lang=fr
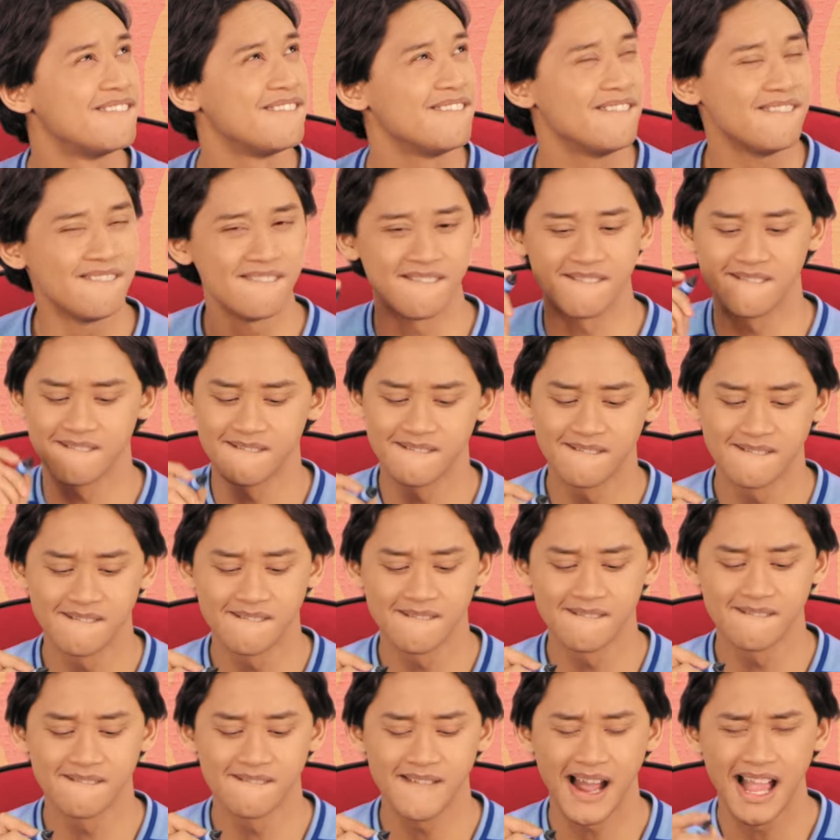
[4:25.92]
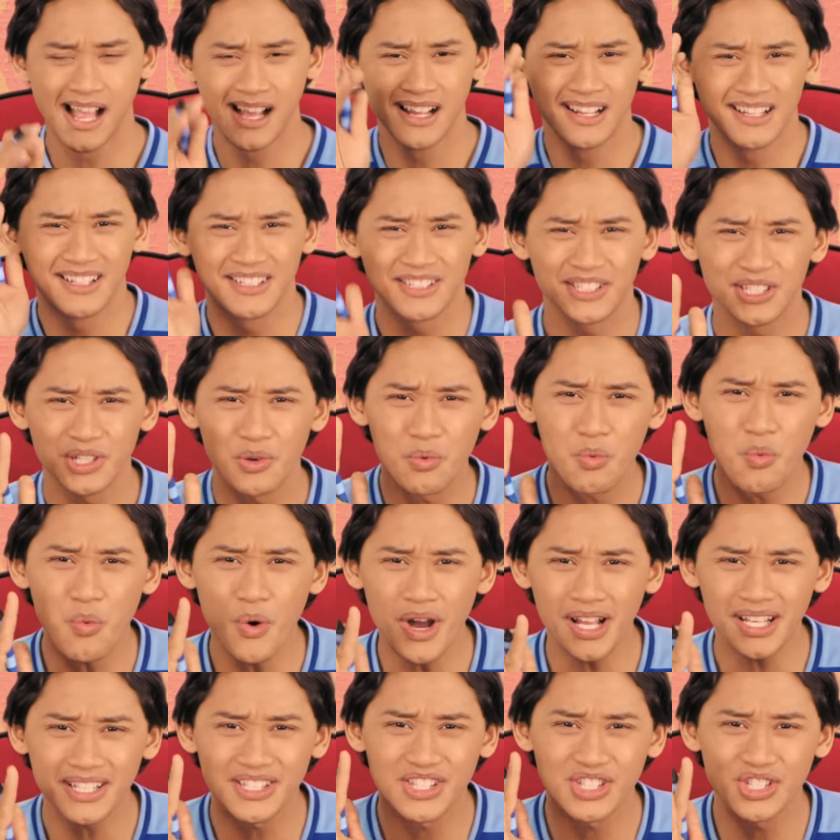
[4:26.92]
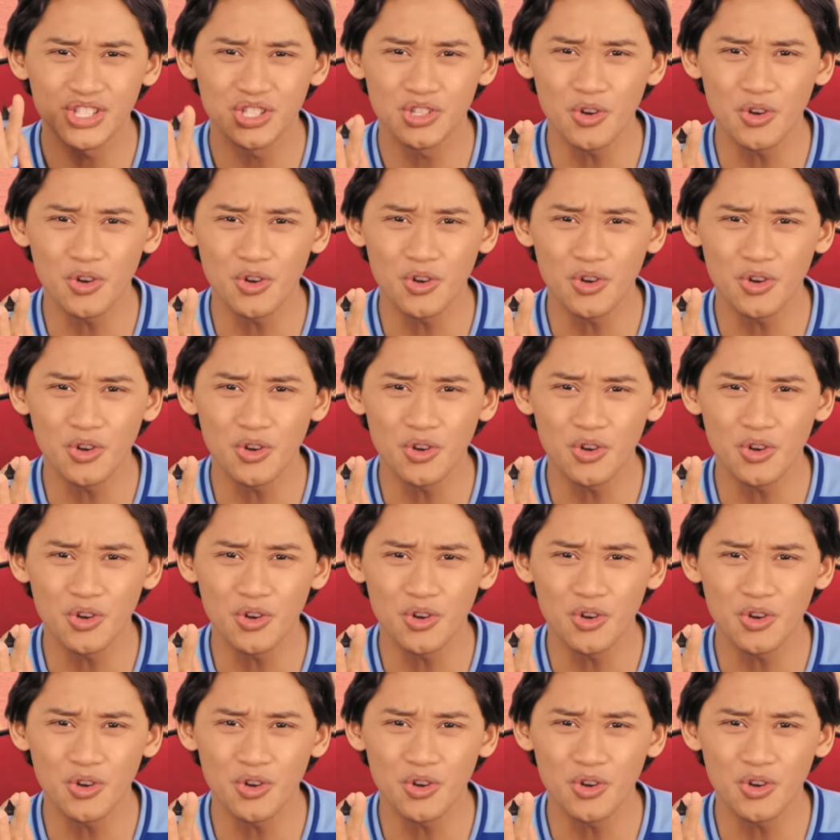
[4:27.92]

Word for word: Hmm. Donc, quelle est